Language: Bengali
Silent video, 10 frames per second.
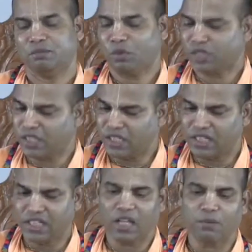প্রতিদিন
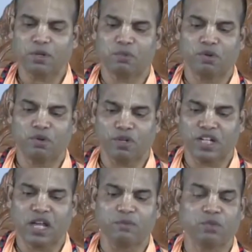গীতা পড়ব
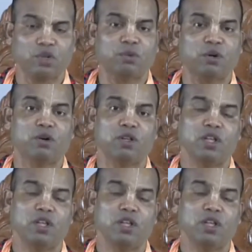হরিনাম করব